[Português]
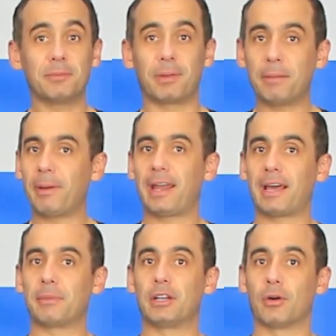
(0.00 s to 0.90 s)
se
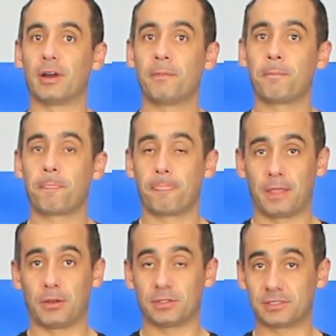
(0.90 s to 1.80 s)
preparar melhor,
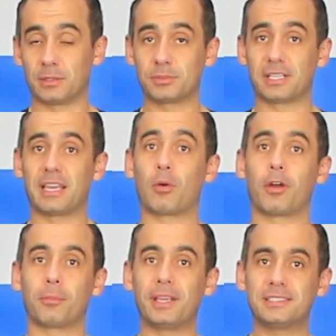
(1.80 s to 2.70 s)
nós estamos aqui
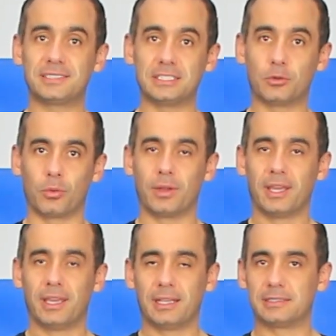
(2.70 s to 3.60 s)
agora no mês 5.
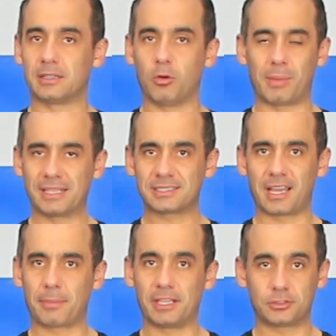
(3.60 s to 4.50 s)
Então,
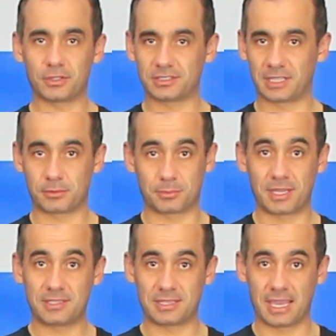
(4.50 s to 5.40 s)
basicamente, nós temos
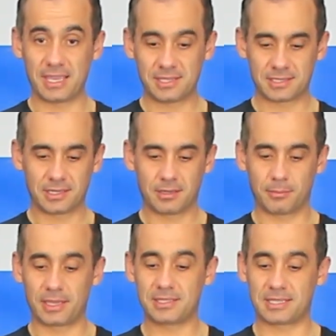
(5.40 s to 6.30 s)
mês 6,
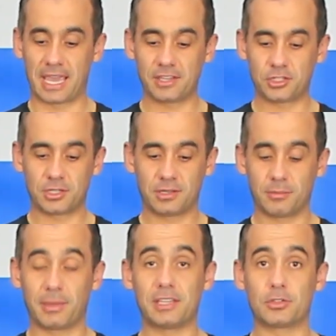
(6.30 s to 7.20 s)
mês 7,
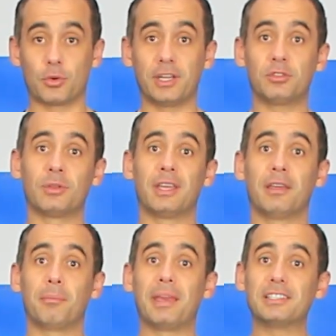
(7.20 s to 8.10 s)
mês 8,
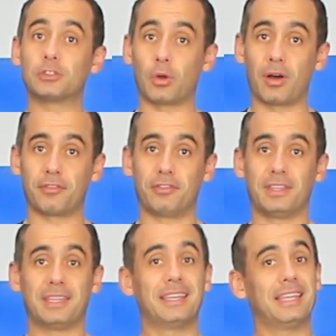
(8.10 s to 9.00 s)
mês
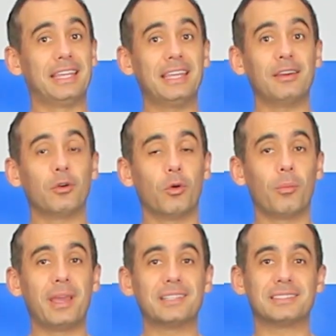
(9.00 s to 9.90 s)
9 e o
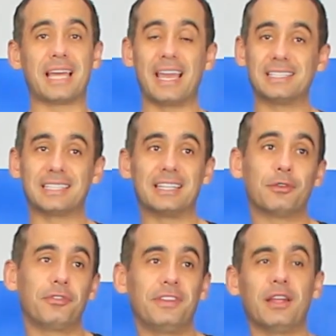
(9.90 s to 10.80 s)
mês 10 ali
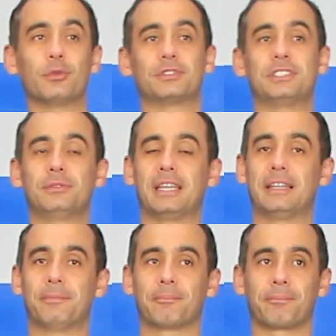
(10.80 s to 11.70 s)
no finalzinho dele.